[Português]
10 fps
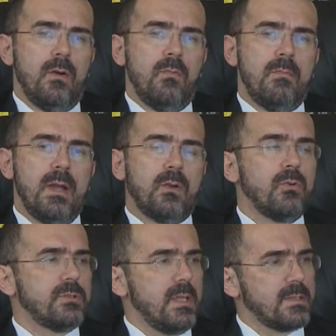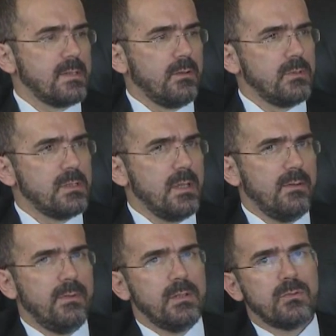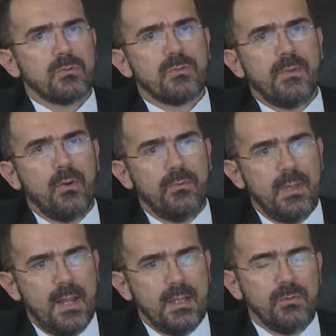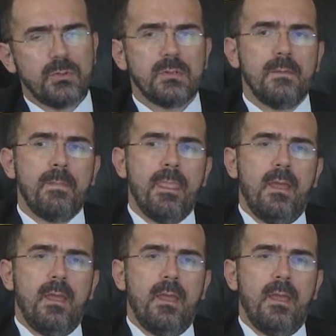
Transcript: uma concessão de serviços ferroviários